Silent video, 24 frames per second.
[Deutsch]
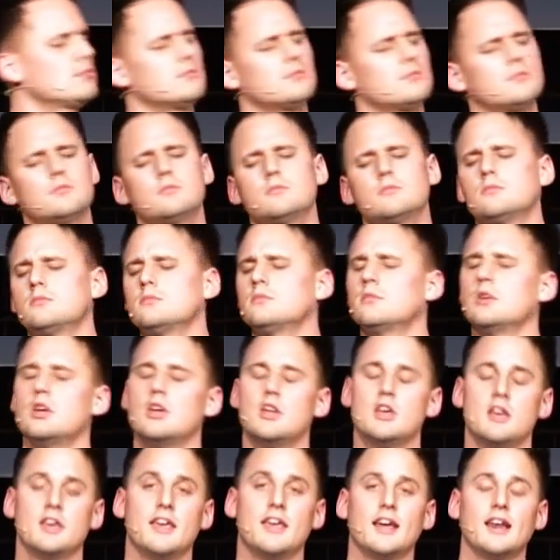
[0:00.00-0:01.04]
mm,
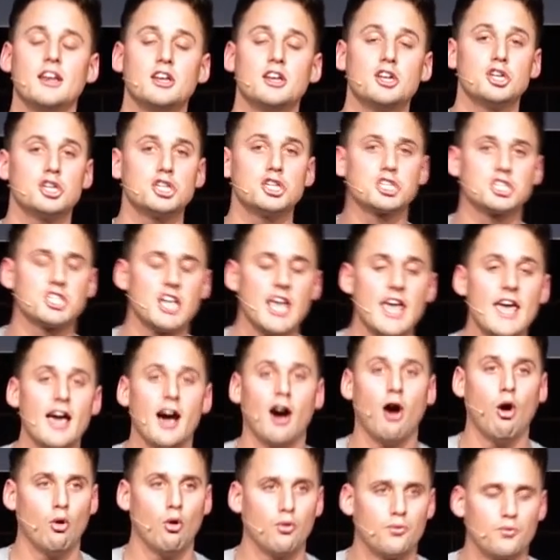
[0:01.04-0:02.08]
ja, dann steh
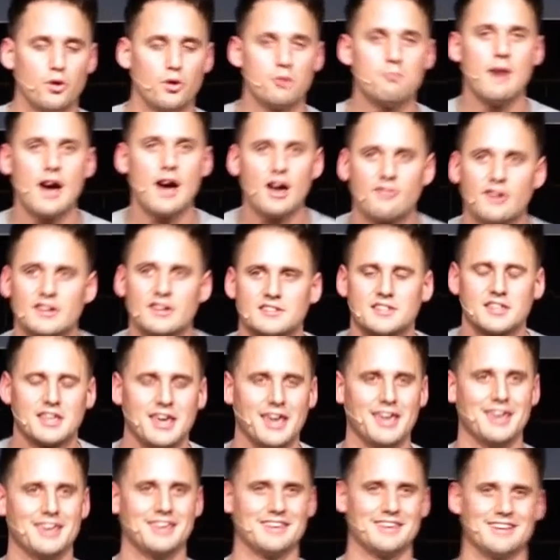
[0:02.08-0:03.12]
auf und mach was
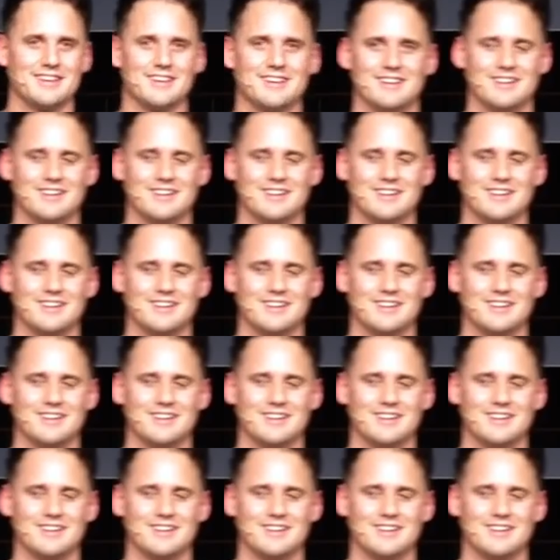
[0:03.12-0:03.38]
dagegen.